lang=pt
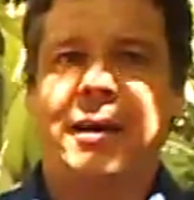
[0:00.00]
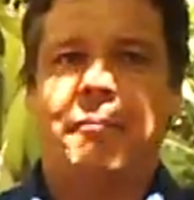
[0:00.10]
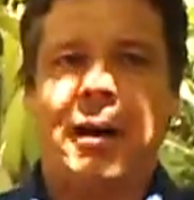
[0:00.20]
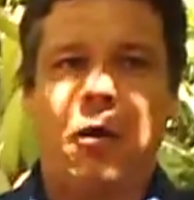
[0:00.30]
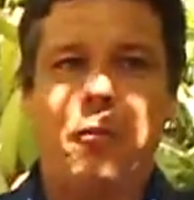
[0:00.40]

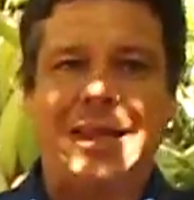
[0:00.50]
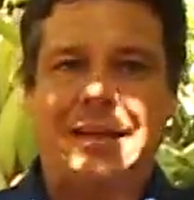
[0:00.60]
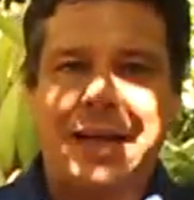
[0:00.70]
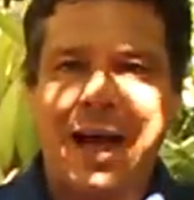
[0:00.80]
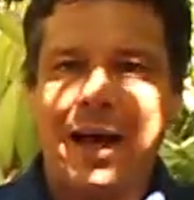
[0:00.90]
para
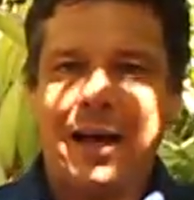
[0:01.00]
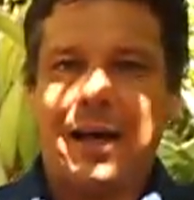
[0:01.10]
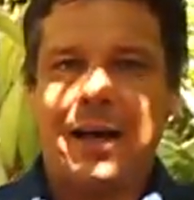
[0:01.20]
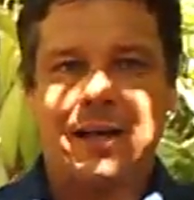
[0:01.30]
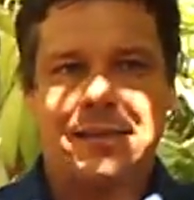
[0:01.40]
aumentar
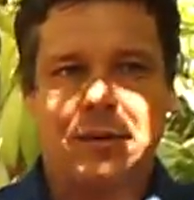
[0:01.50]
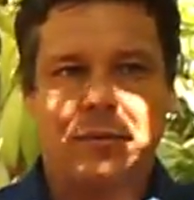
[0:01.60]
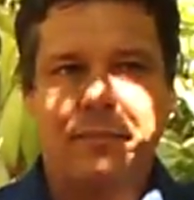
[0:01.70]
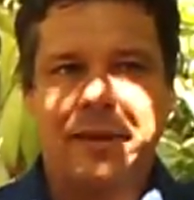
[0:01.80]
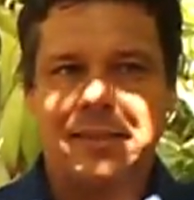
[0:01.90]
a questão
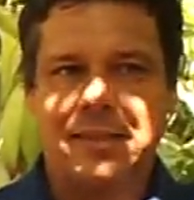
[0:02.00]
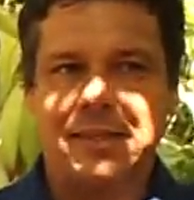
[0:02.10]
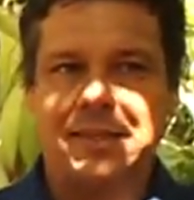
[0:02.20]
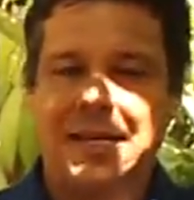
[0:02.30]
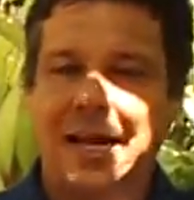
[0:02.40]
da
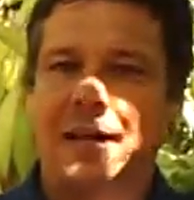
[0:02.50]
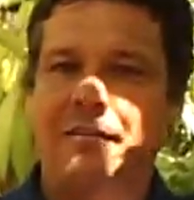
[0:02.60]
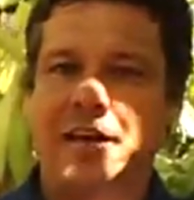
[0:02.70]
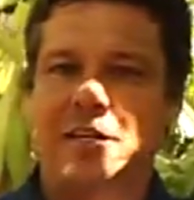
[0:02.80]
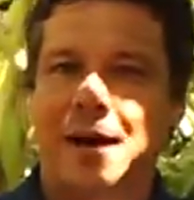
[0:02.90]
pesquisa e cada
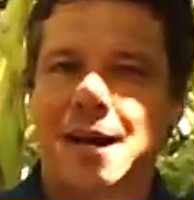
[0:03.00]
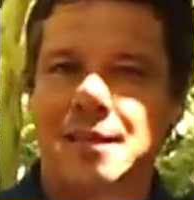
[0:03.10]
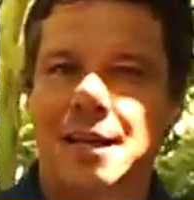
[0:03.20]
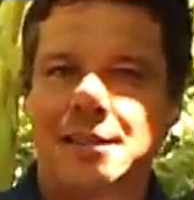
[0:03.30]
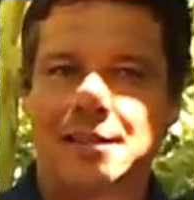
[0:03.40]
vez mais
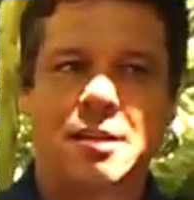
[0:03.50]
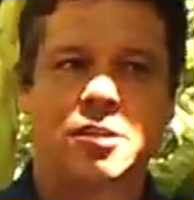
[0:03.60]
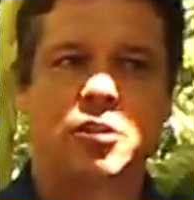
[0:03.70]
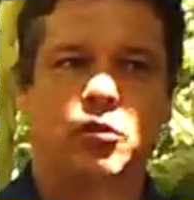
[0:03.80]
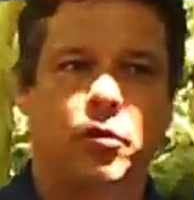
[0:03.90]
ela está em
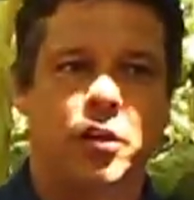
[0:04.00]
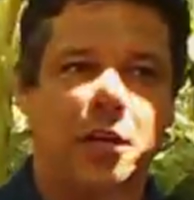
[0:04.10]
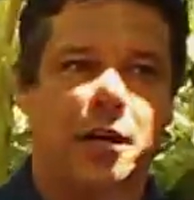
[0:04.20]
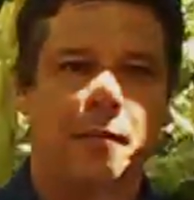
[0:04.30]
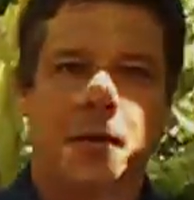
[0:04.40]

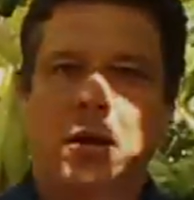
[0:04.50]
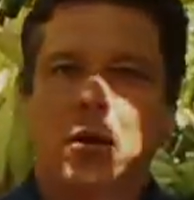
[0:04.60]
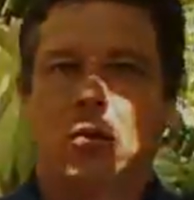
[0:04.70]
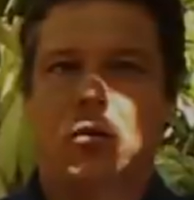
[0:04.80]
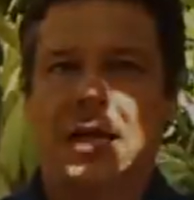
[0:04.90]
sintonia
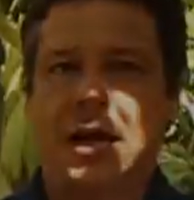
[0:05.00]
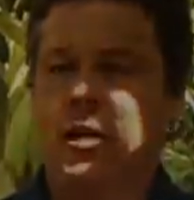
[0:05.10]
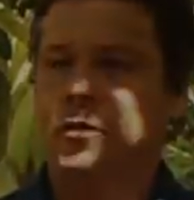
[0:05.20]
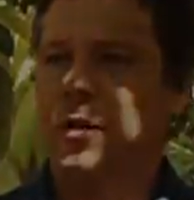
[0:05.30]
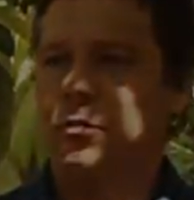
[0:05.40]
com os
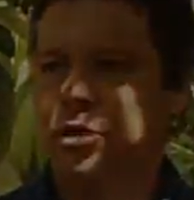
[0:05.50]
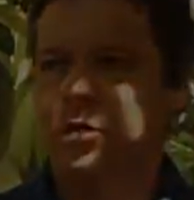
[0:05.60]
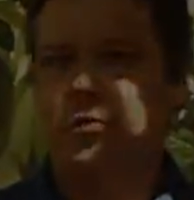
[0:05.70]
arranjos produtivos